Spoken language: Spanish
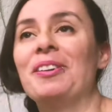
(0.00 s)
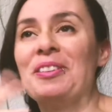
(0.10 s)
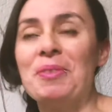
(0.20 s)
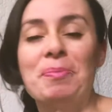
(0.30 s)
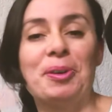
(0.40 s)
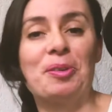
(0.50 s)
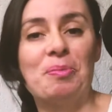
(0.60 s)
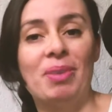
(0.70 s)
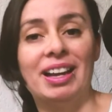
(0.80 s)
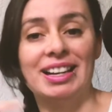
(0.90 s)
pero no me
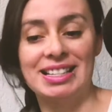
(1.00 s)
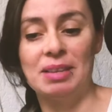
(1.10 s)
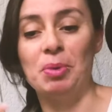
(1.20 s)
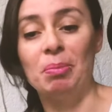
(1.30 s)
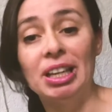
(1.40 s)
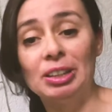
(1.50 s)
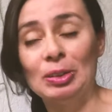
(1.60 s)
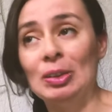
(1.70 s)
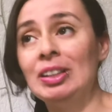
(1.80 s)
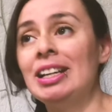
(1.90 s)
preocupa en este
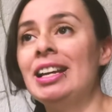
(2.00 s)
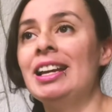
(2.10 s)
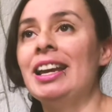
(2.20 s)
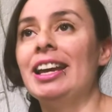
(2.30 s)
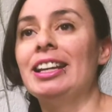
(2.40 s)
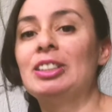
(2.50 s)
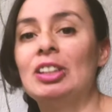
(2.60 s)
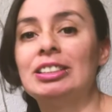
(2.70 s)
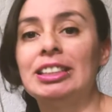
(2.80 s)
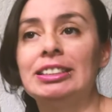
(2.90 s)
momento.
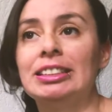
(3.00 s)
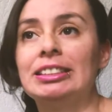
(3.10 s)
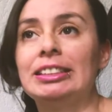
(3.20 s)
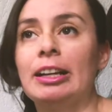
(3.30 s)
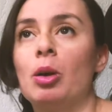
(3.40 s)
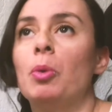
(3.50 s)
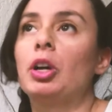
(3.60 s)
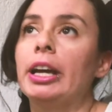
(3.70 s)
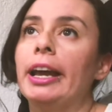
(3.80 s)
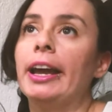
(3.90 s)
Entonces, este,
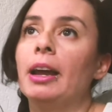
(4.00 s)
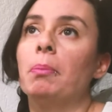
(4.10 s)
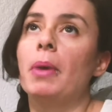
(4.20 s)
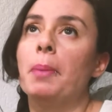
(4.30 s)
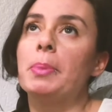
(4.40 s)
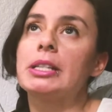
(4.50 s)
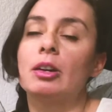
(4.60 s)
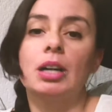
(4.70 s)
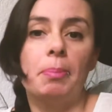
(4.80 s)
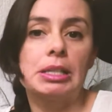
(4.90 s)
como que
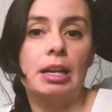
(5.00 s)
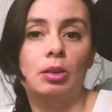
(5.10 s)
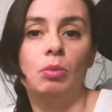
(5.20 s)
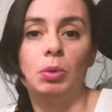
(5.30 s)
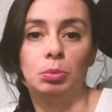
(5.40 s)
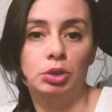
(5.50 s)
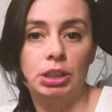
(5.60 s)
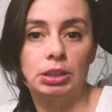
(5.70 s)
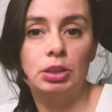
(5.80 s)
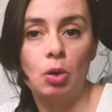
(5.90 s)
empezaron a pasar como
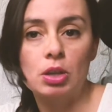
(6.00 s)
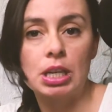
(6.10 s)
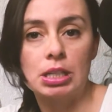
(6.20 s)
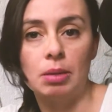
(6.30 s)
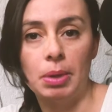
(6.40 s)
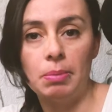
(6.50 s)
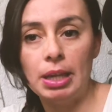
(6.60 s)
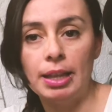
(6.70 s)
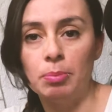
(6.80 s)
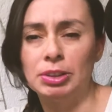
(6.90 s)
muchas cosas en mi
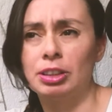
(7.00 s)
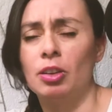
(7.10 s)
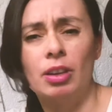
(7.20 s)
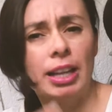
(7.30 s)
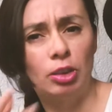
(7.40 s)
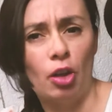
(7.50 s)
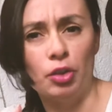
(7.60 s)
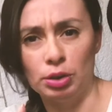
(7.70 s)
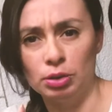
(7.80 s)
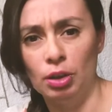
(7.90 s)
vida, pues creo que a
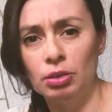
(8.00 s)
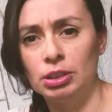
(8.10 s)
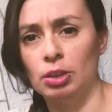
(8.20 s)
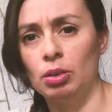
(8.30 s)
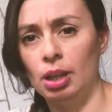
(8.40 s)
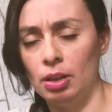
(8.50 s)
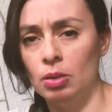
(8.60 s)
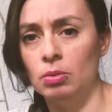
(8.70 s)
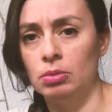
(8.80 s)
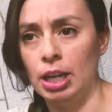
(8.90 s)
todos, ¿no? Nos ha
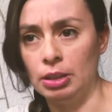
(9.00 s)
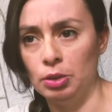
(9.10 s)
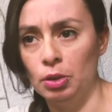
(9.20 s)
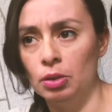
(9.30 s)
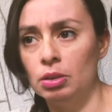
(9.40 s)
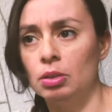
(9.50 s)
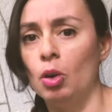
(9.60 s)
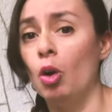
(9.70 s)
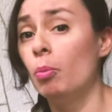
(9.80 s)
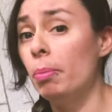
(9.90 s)
tocado un año
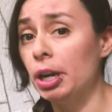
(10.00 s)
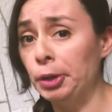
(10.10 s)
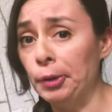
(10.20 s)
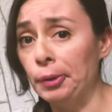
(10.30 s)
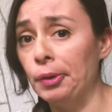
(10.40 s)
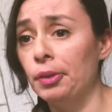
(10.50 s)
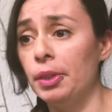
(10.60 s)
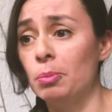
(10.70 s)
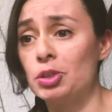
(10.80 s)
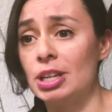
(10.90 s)
o un periodo
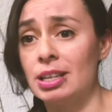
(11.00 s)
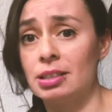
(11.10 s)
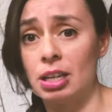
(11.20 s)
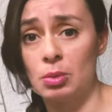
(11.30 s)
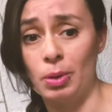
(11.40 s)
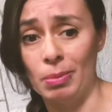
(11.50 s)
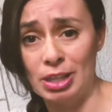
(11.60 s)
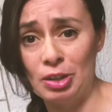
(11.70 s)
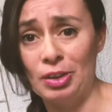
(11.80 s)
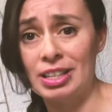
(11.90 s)
de muchas
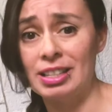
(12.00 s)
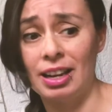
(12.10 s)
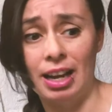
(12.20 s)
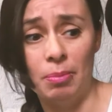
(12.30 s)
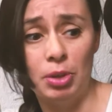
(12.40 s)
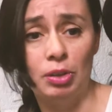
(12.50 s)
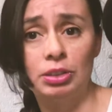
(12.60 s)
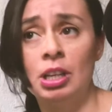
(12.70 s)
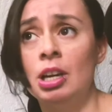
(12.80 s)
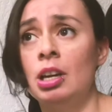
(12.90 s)
transformaciones, de
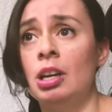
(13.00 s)
cambios,